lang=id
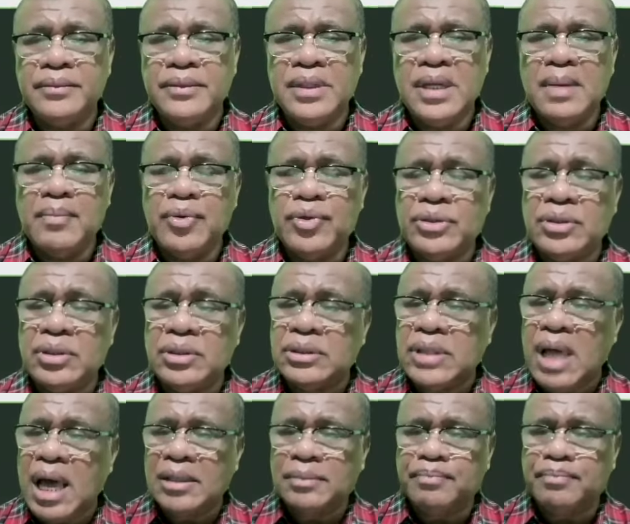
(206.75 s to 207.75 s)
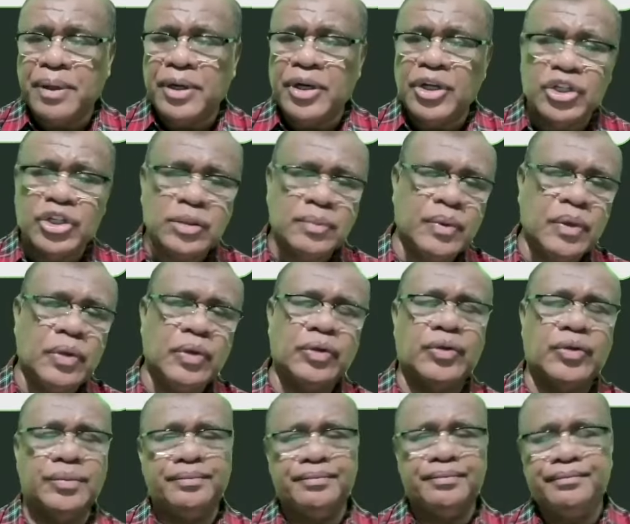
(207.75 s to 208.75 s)
Dia mesti taat pada semua
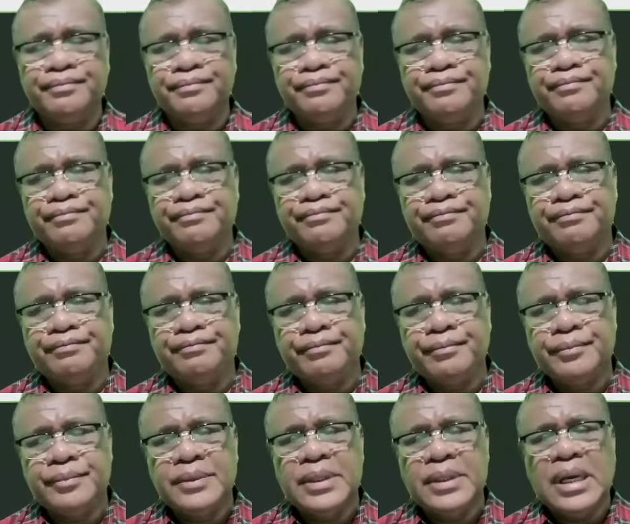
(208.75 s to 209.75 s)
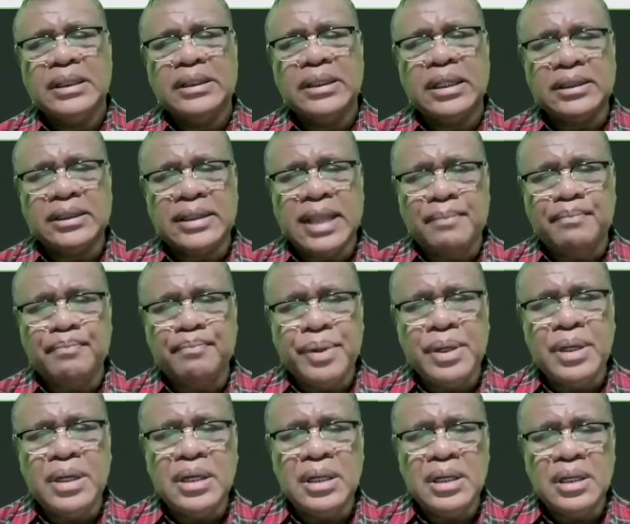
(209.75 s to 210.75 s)
hukum.
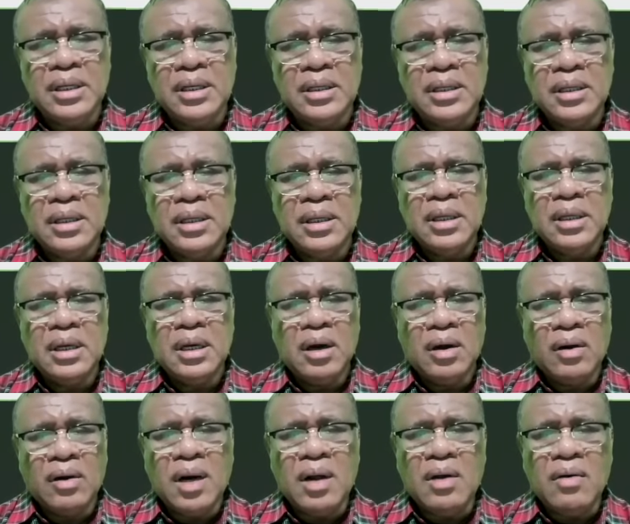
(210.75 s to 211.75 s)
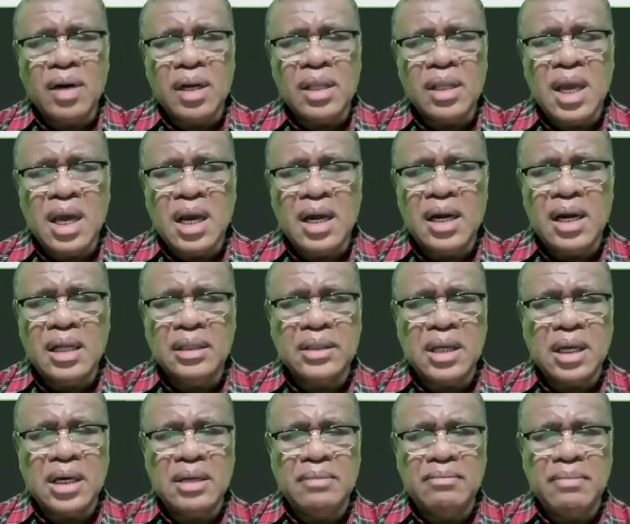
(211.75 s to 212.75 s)
Tetapi orang-orang yang
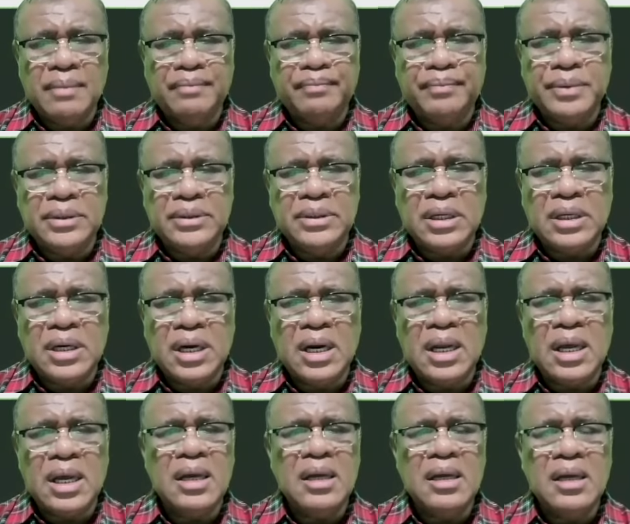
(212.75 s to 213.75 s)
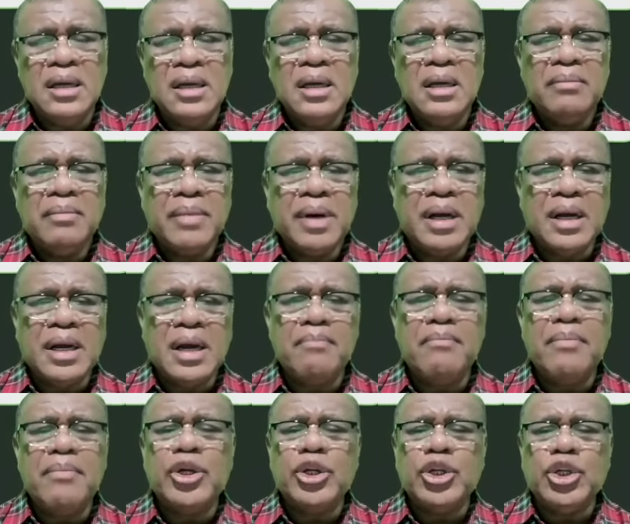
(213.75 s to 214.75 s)
datang dibaptis adalah mereka
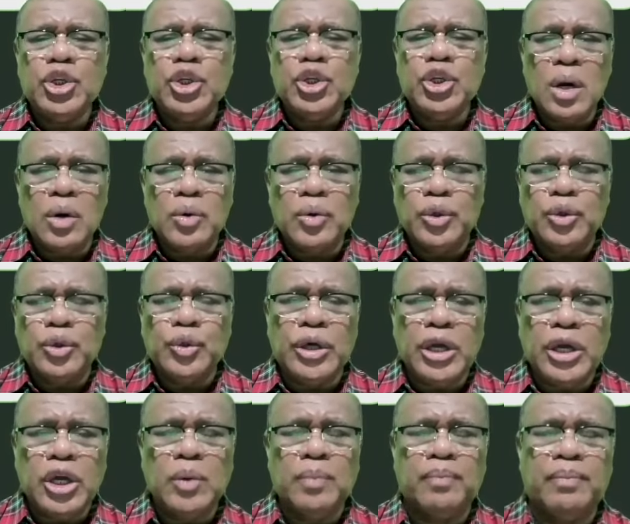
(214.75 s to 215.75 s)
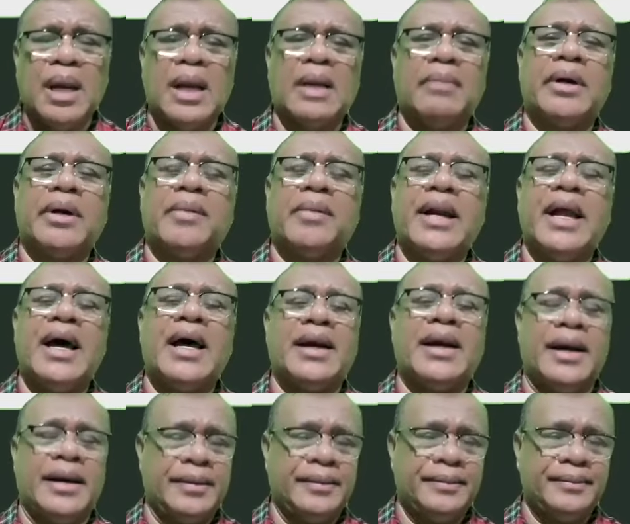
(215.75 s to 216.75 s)
berjuang untuk hidup dalam
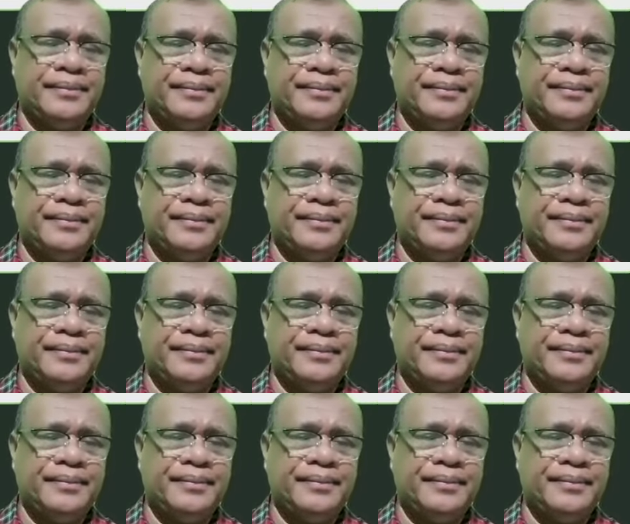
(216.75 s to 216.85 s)
kebenaran.